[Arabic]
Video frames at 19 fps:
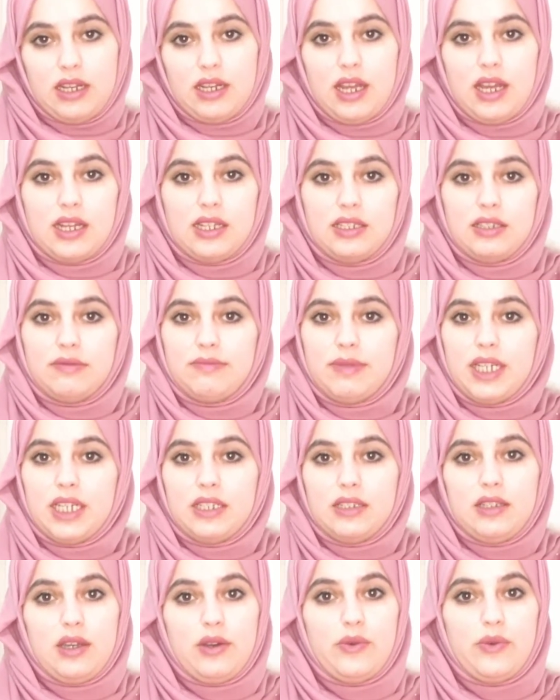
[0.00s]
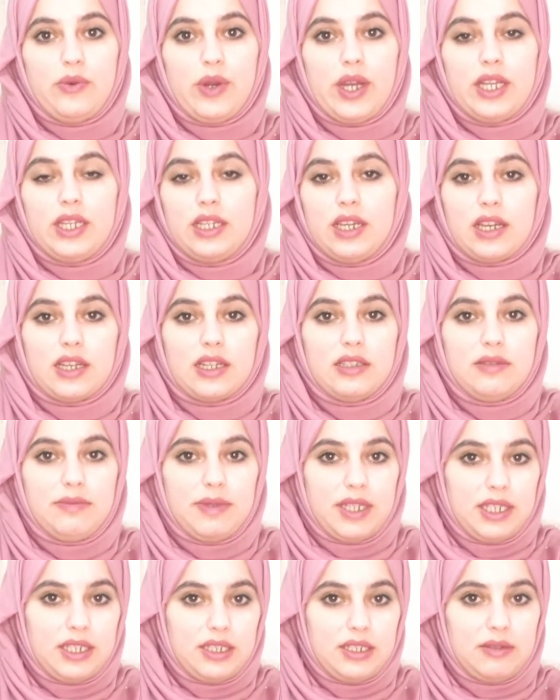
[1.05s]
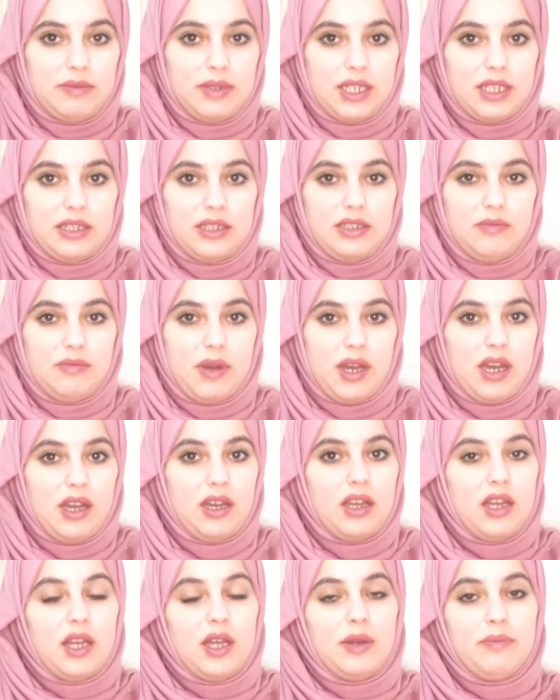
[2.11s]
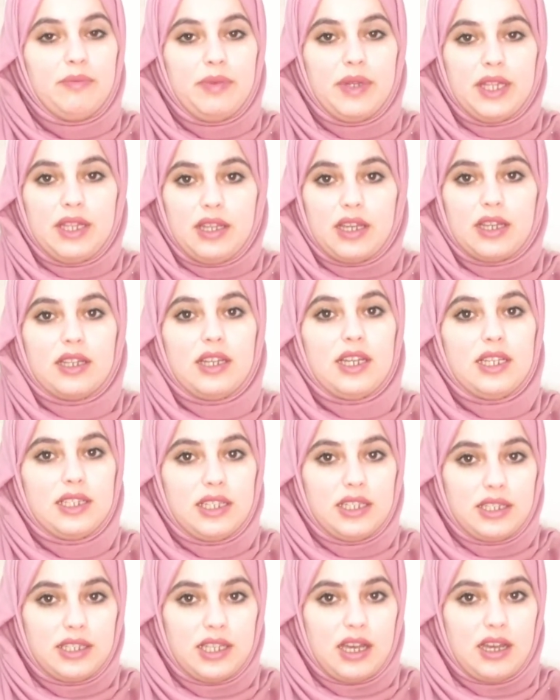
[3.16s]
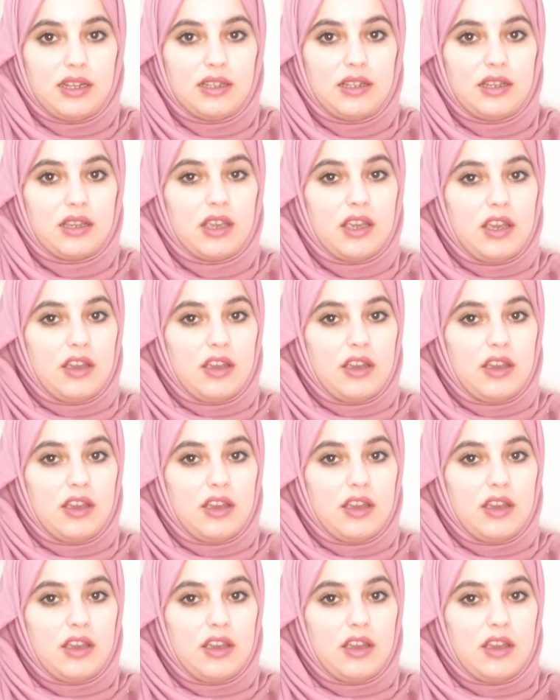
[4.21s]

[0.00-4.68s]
هاند ميد أو أي خدمة إحنا بنقدمها بدك ناس تساعدك